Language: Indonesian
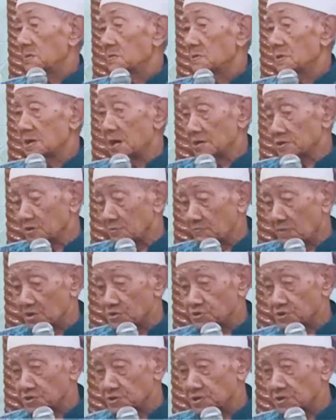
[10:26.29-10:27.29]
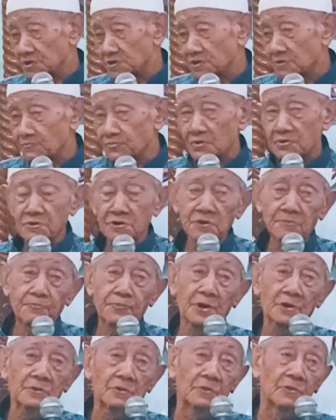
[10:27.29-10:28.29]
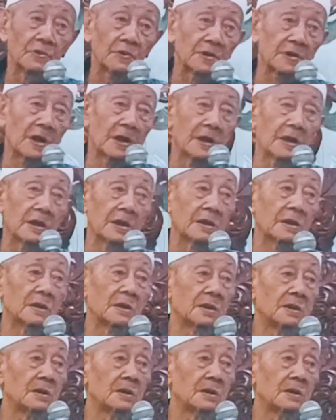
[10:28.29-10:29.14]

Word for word: Kok kate masih titik pokoknya barokah.